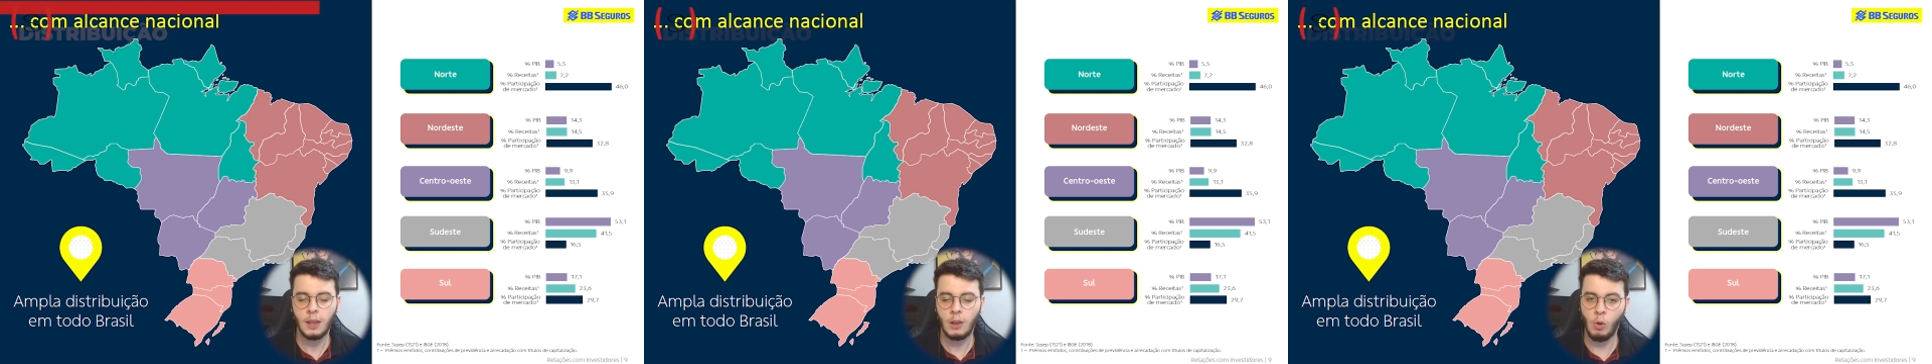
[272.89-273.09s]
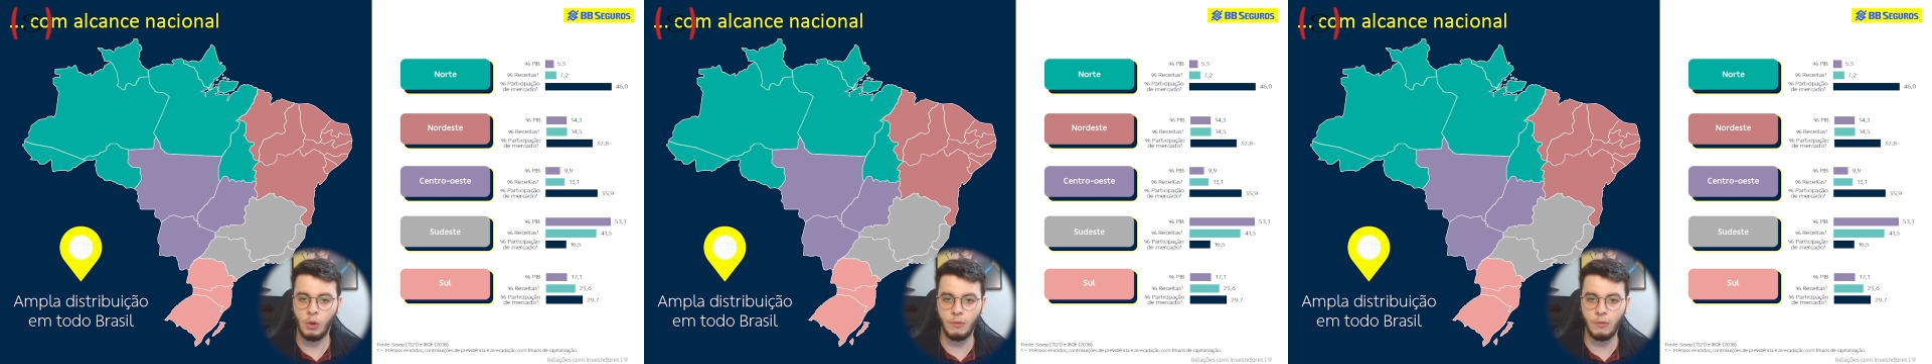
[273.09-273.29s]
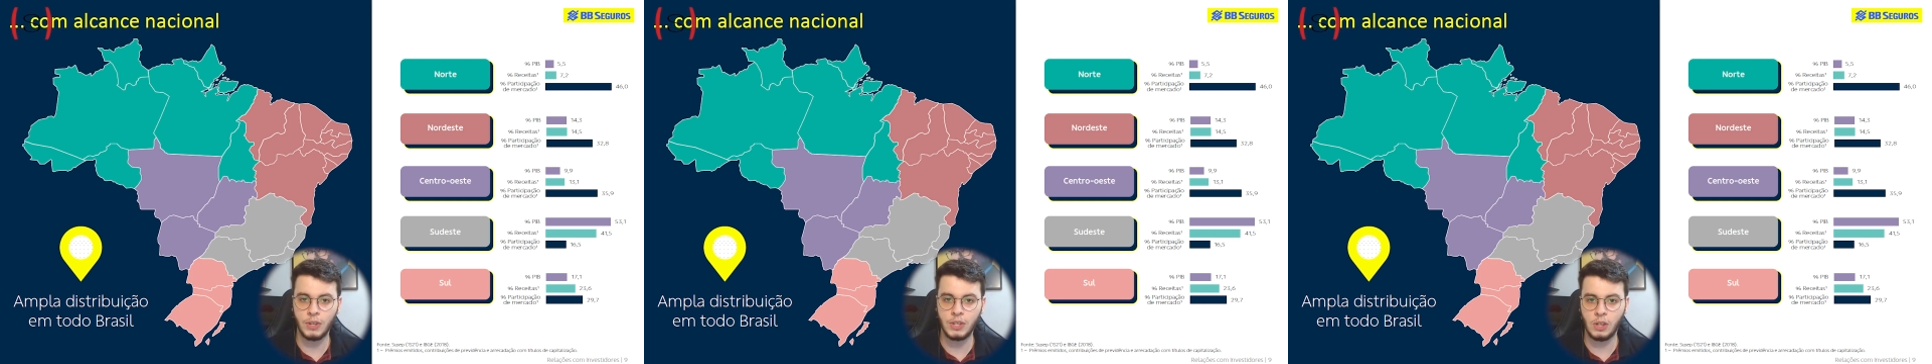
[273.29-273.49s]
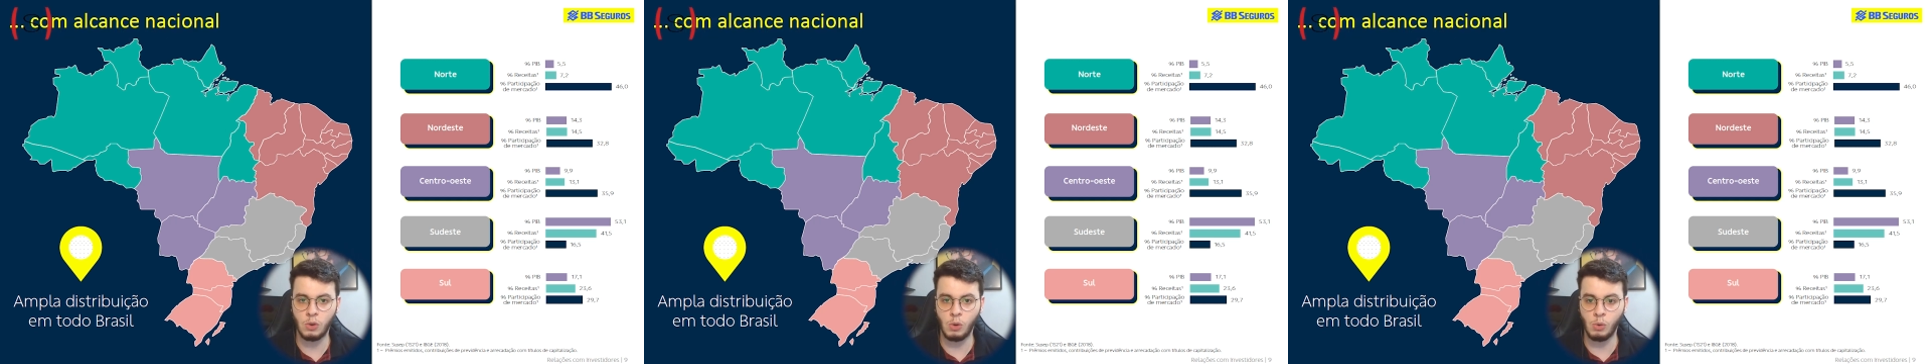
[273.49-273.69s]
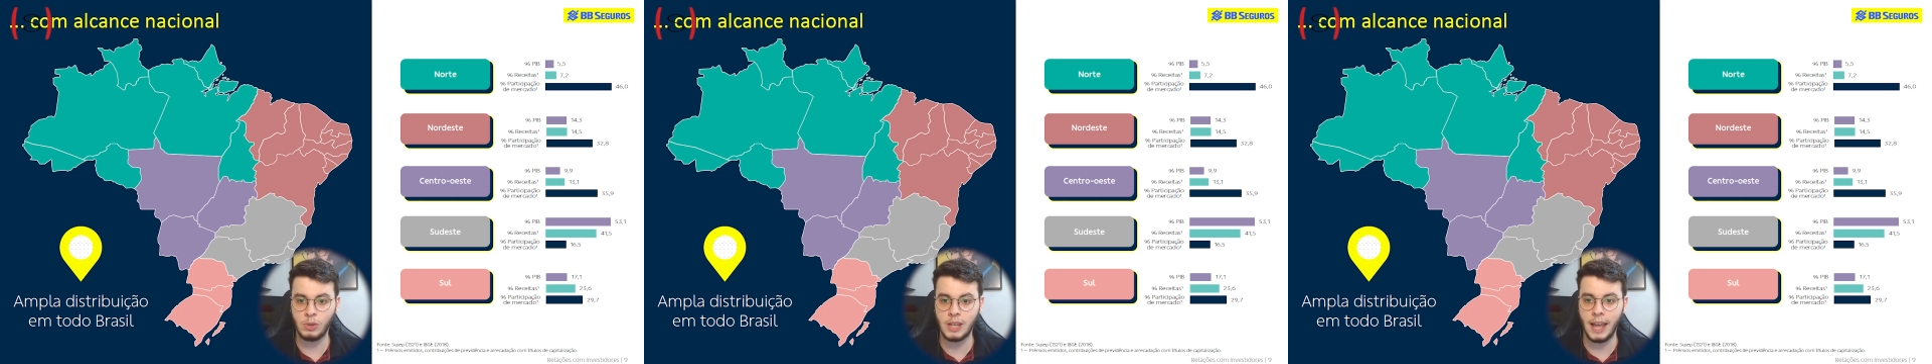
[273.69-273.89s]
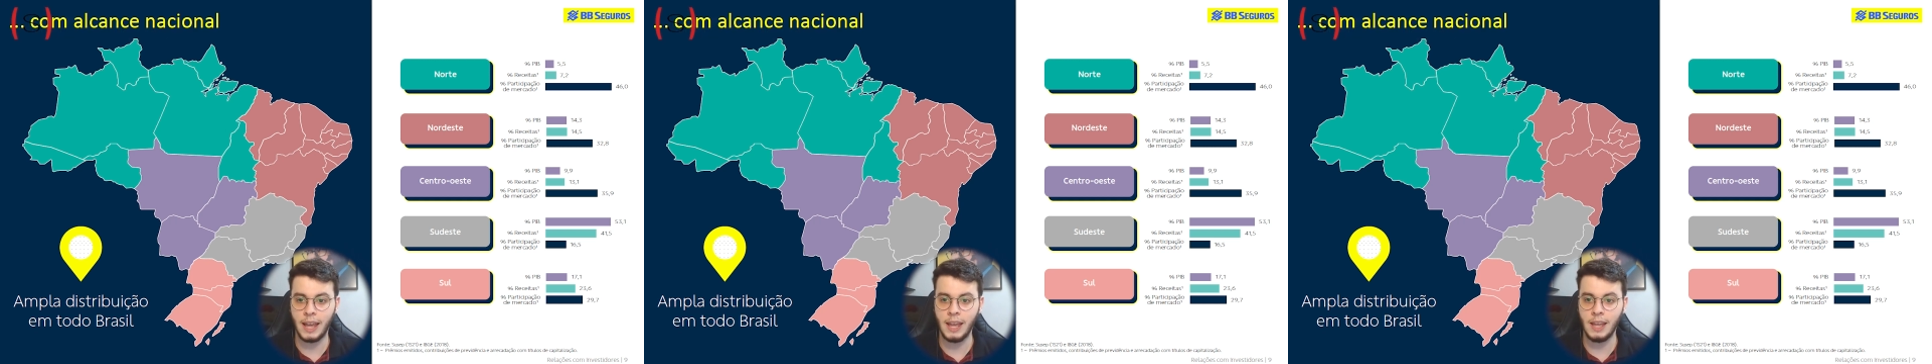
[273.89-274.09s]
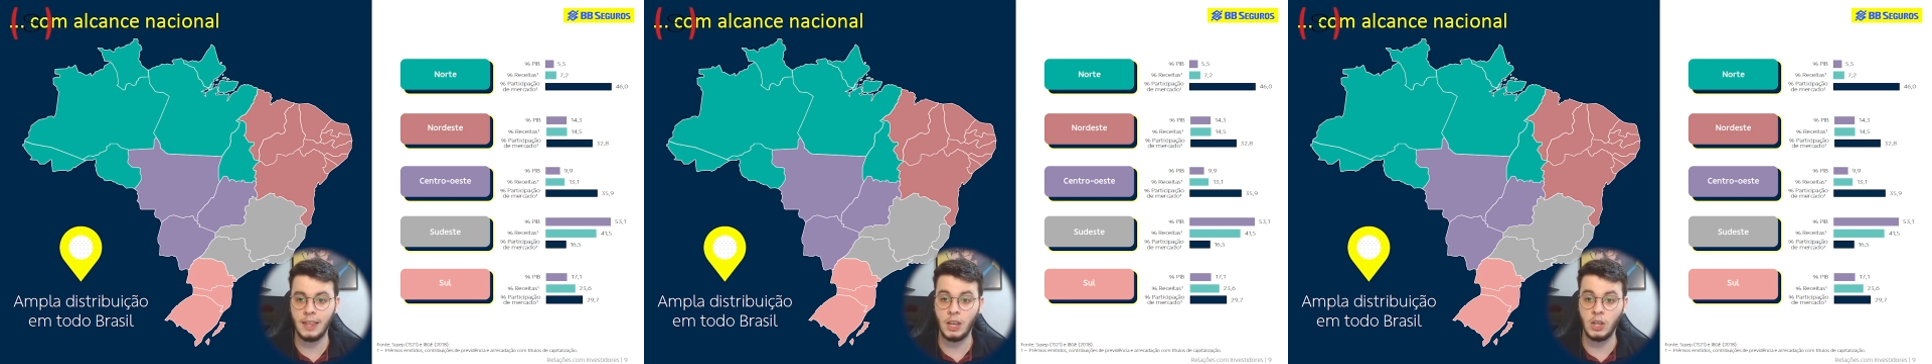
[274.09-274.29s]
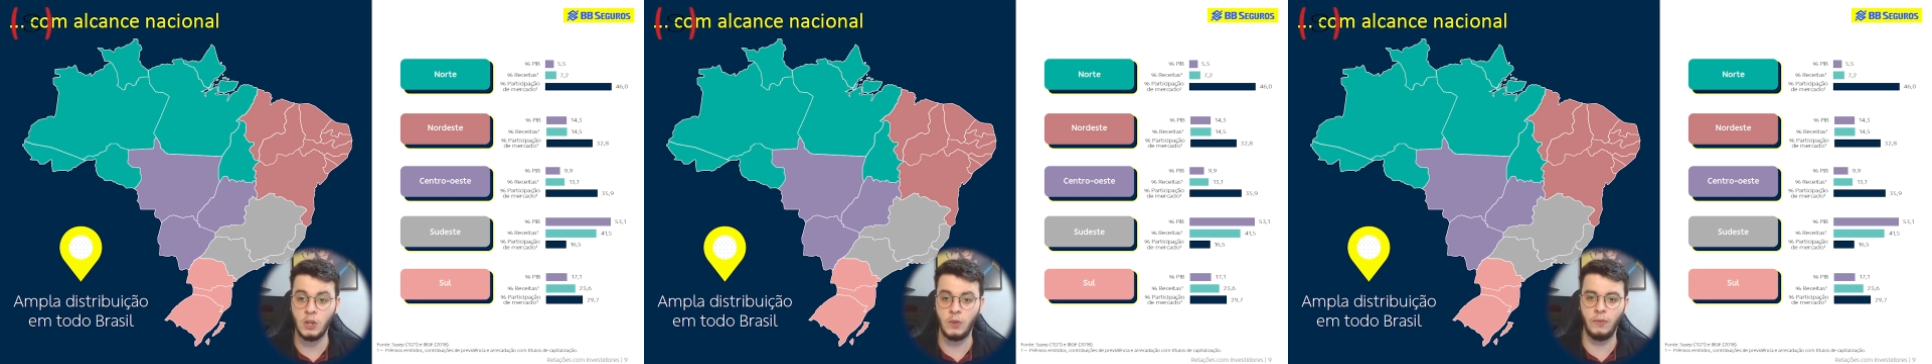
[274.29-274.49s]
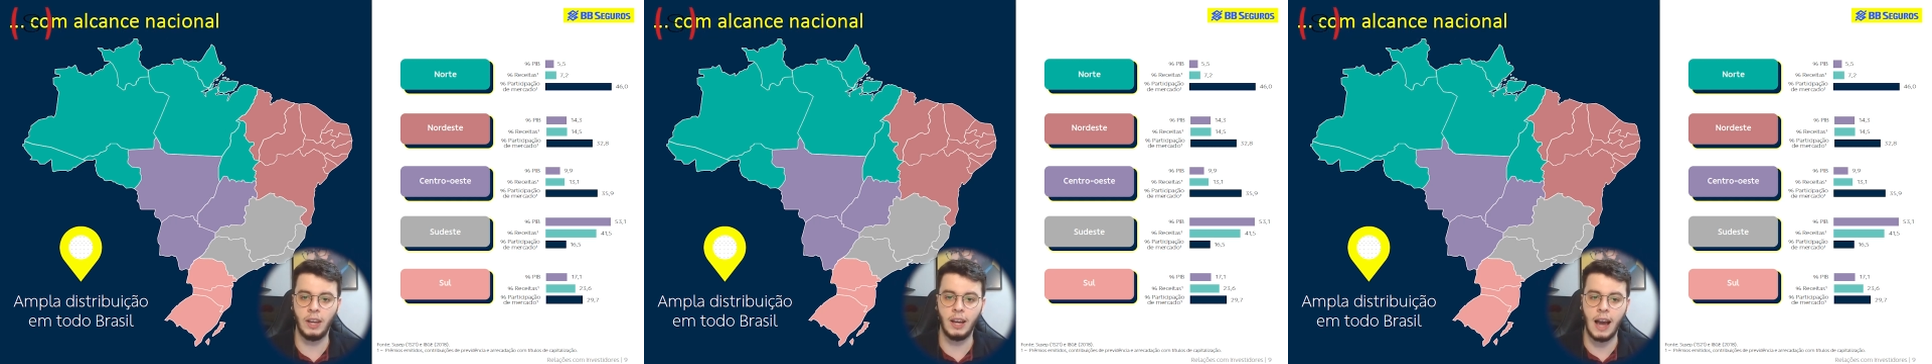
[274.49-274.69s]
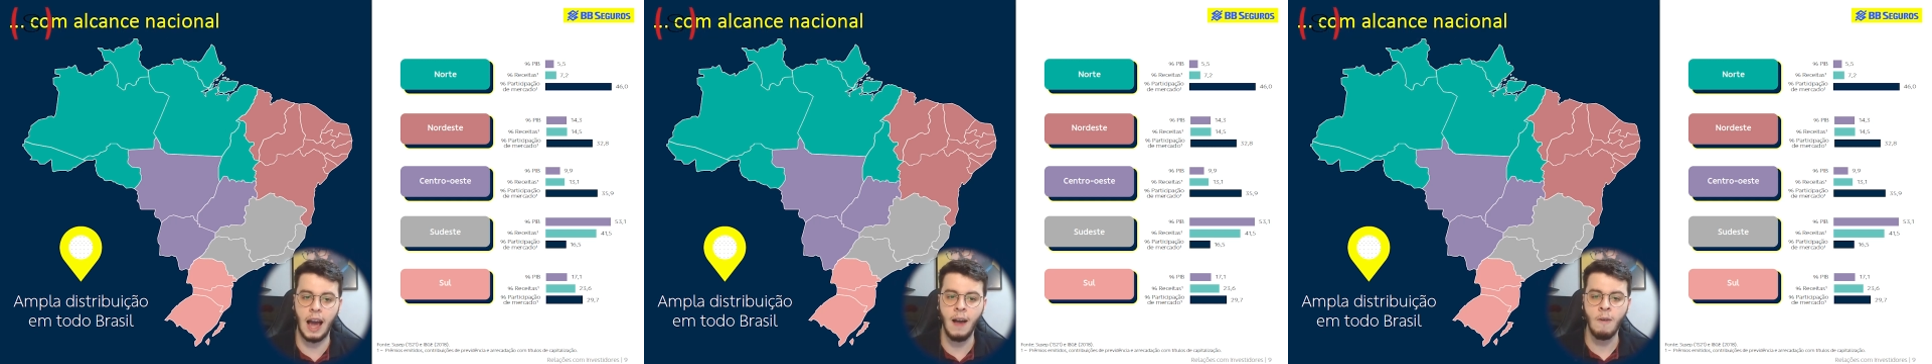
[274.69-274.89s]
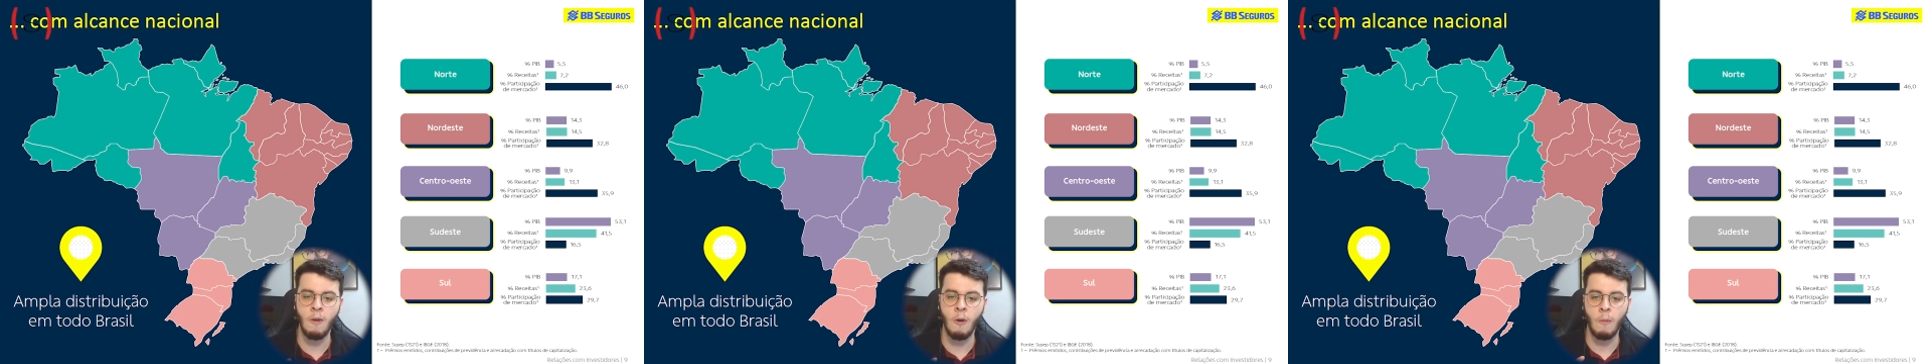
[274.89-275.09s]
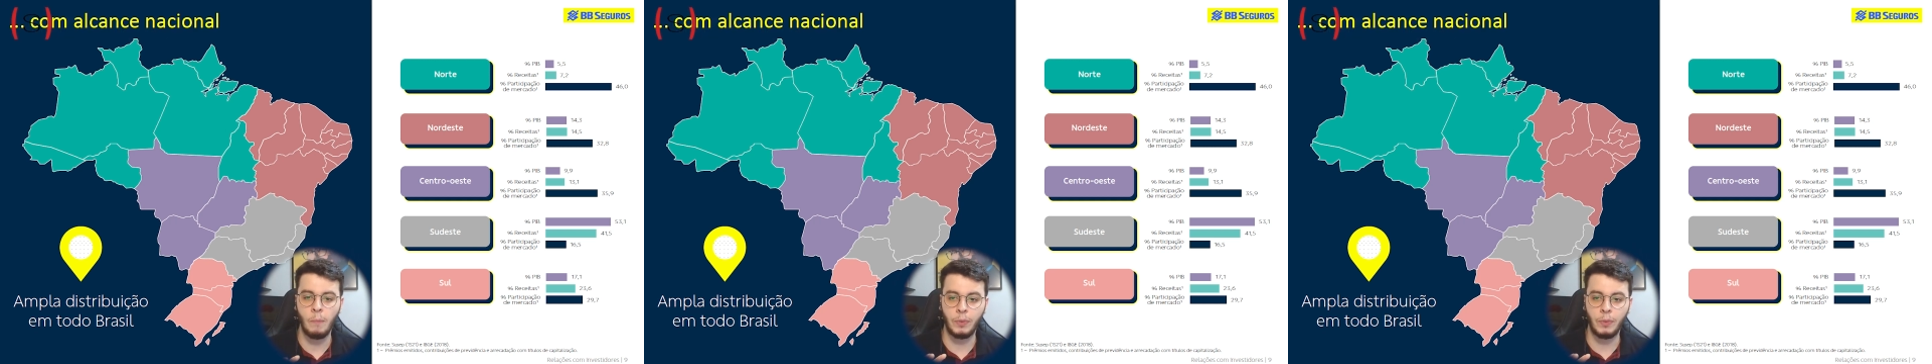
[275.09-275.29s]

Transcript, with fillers: onde vocês conseguem identificar